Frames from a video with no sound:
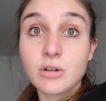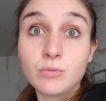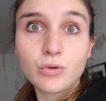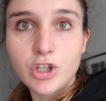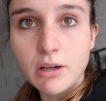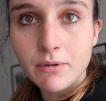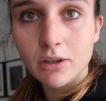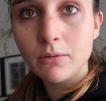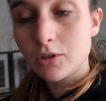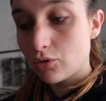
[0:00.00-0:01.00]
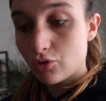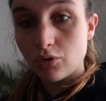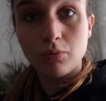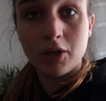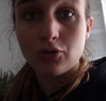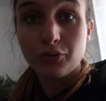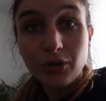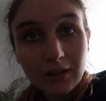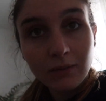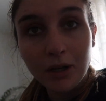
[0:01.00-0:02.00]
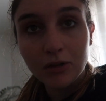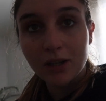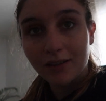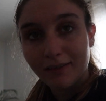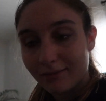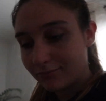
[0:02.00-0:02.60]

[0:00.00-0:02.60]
Je vais me doucher maintenant parce que je, bah, je fouette marionnette.